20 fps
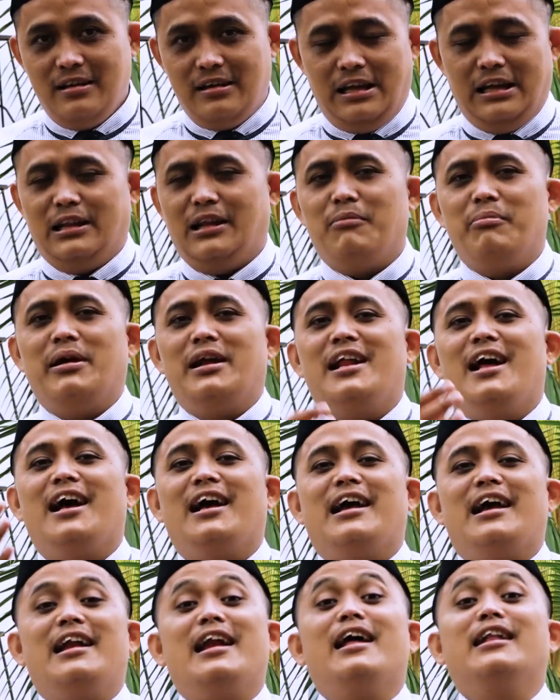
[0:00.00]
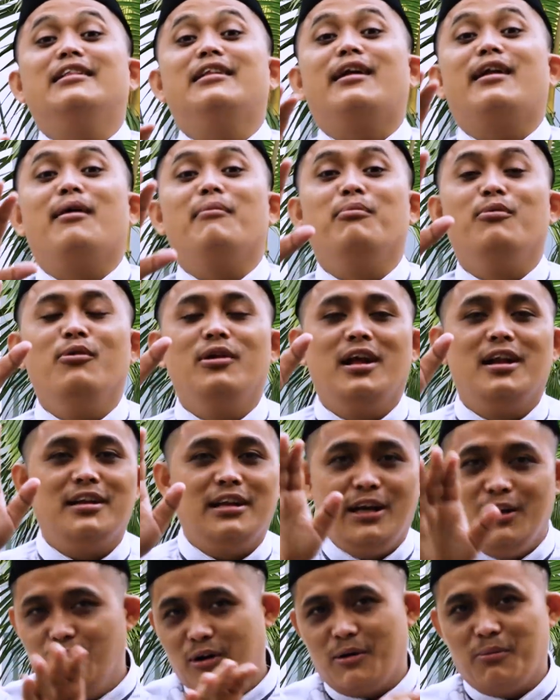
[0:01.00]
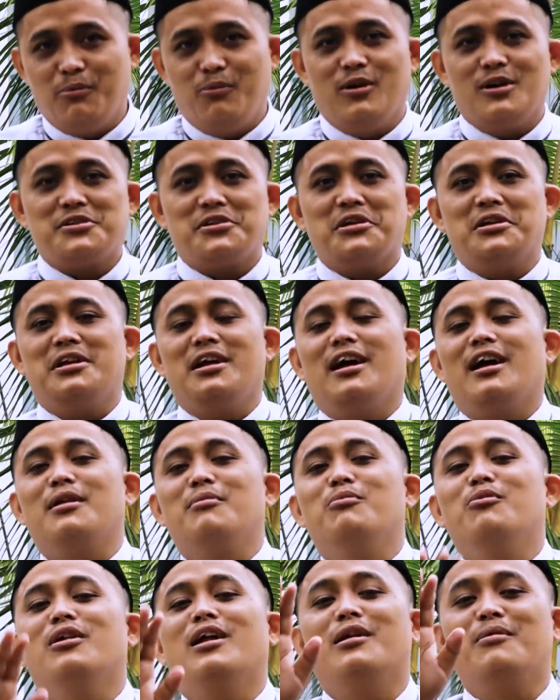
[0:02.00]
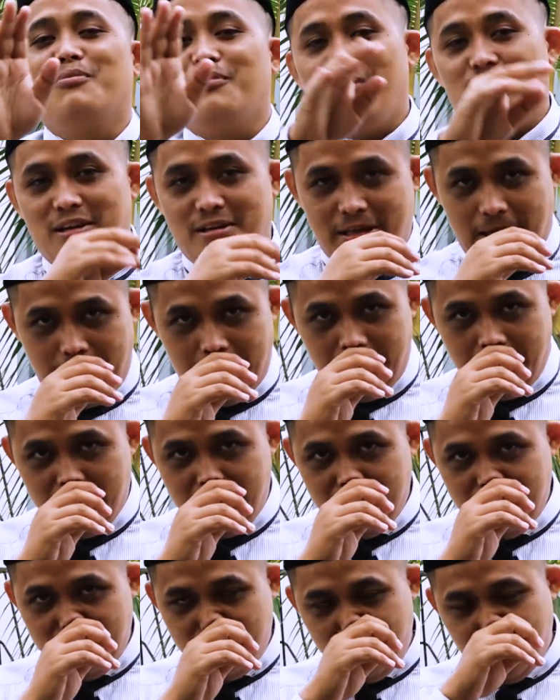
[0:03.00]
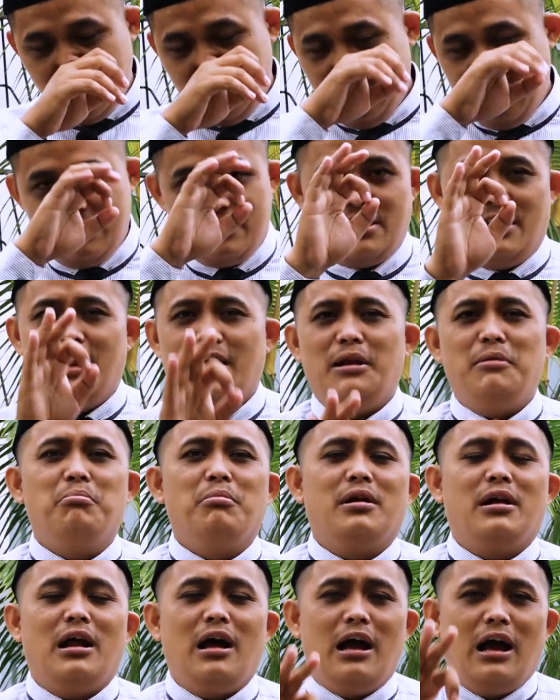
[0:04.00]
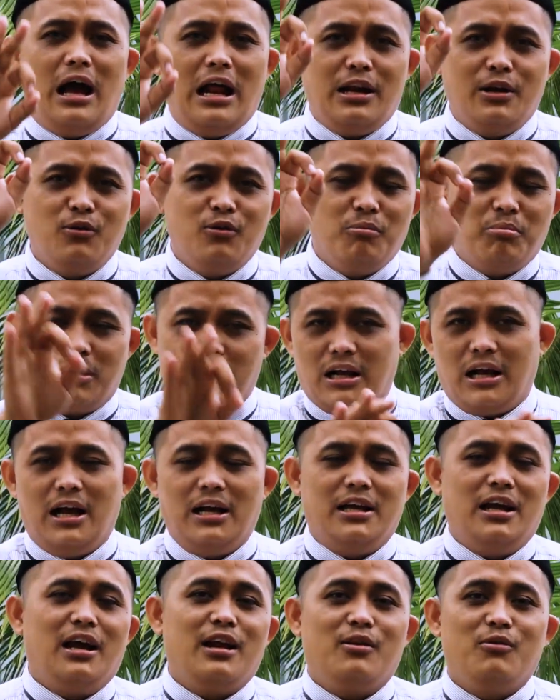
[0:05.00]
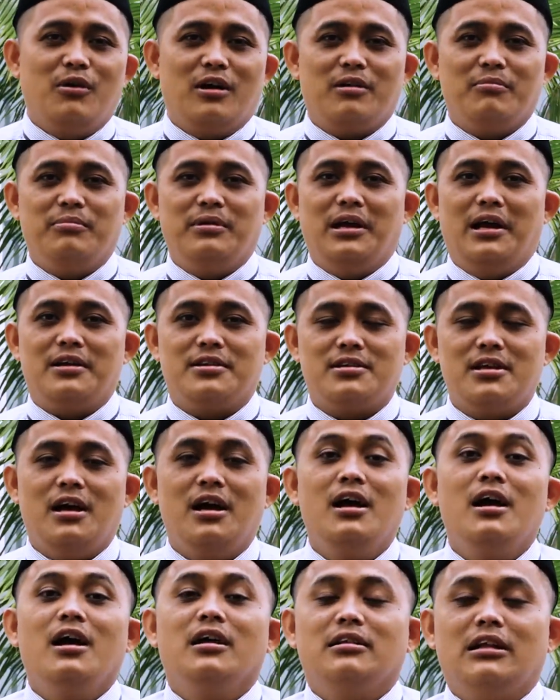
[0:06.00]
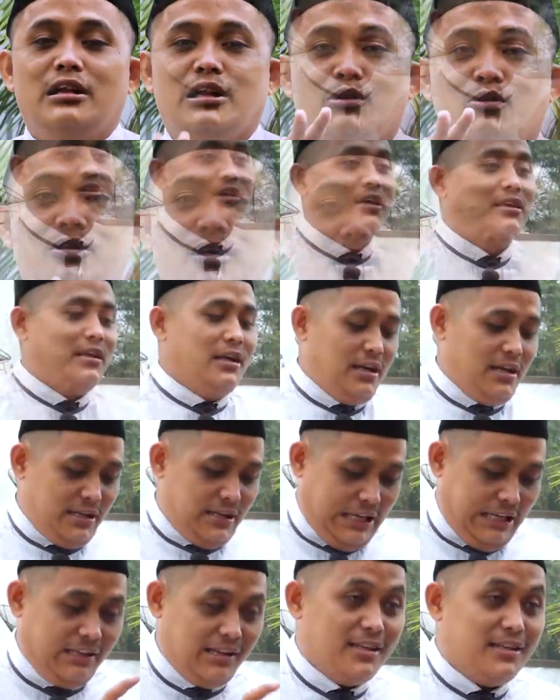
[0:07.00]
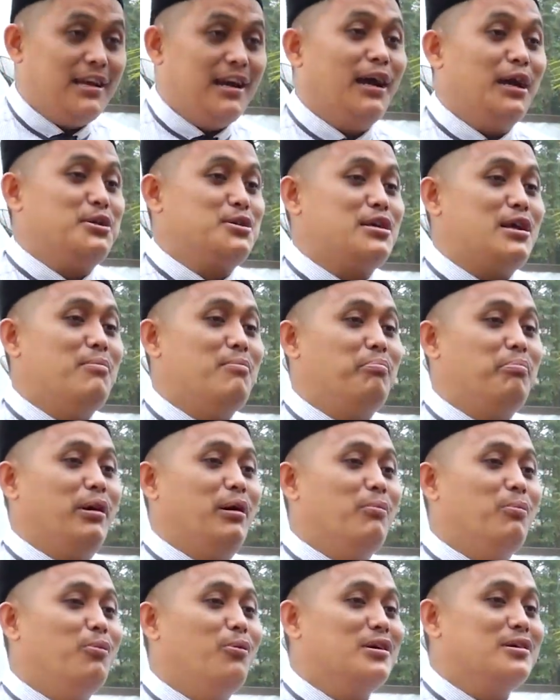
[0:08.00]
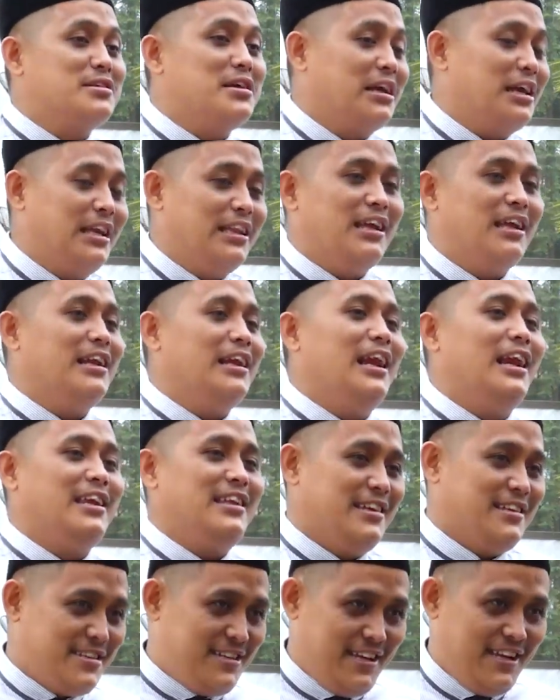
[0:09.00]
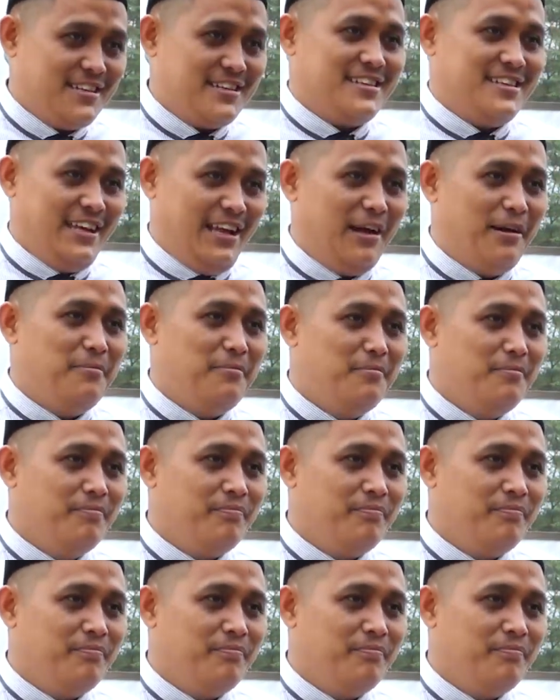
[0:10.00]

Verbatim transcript: Kita bedakan antara bulan di luar puasa dengan bulan puasa. Selain menangandung berkah yang luar biasa, tentu saja kita jangan sampai puasa kita nilainya sia-sia.